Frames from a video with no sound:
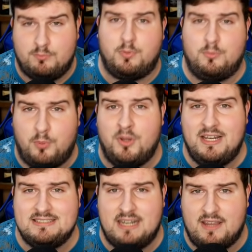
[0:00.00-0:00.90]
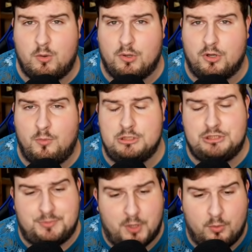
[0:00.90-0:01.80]
podría estar de acuerdo con
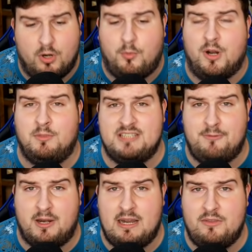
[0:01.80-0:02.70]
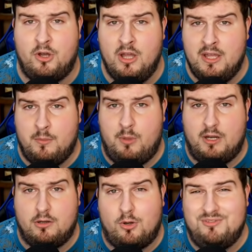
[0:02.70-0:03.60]
vosotros, pero bueno, ponemos a Fernando,
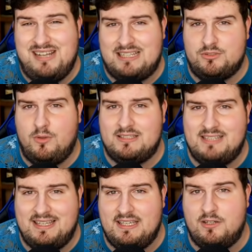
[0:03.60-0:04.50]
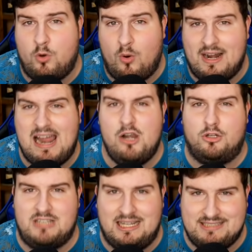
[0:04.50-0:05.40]
pero con las dudas de quién jugará en
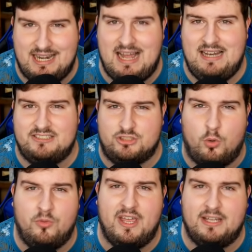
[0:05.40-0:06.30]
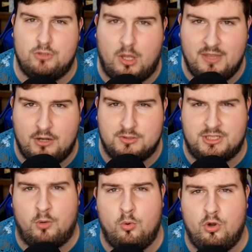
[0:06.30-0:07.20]
los laterales, con D que todavía no es
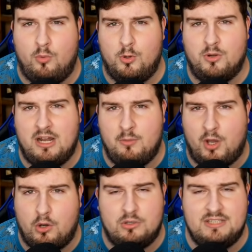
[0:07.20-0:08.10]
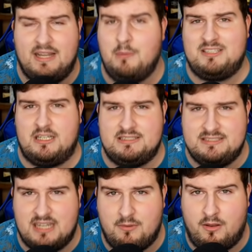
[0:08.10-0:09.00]
seguro, bueno, que a lo mejor no tiene demasiadas
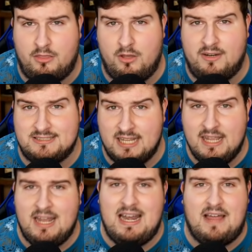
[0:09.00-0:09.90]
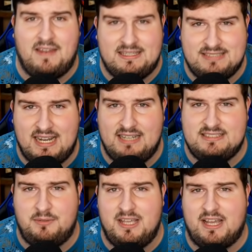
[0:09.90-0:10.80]
intervenciones, la delantera del
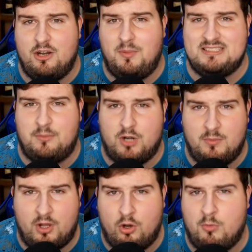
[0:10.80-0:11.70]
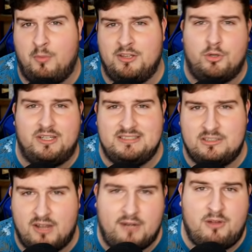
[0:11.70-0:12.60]
Sevilla que no pasa por el mejor momento
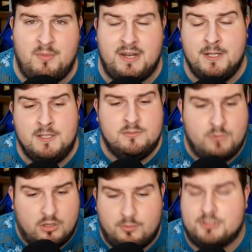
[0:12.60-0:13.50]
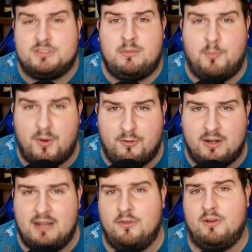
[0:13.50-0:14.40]
quitando a Rafa Mir. Bueno, pues estamos por
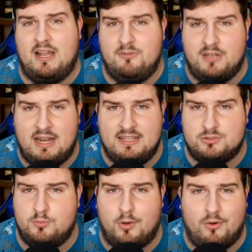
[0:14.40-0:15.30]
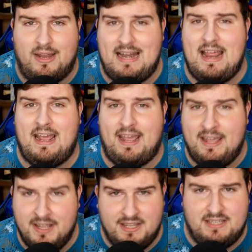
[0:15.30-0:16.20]
Fernando, que al final es un poco el
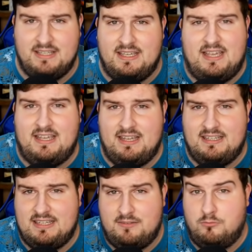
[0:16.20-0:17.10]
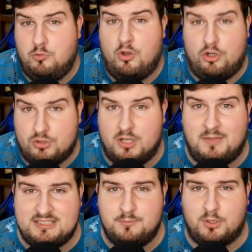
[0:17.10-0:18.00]
eje y, eh, uno de los jugadores
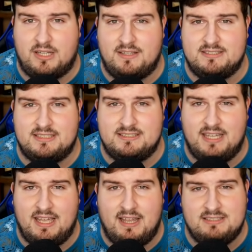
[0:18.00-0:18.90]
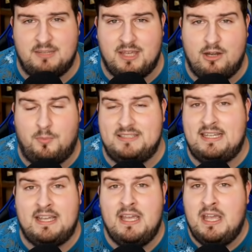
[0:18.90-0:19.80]
más importantes de este Sevilla de
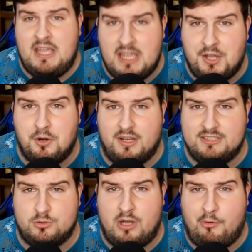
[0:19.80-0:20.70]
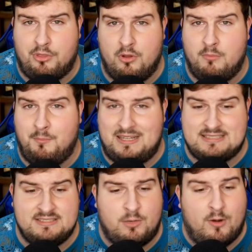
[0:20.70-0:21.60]
Lopetegui, y creo que es una opción
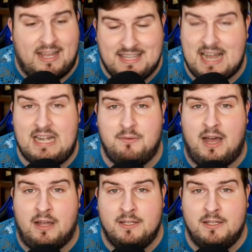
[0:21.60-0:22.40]
bastante buena. Y arriba,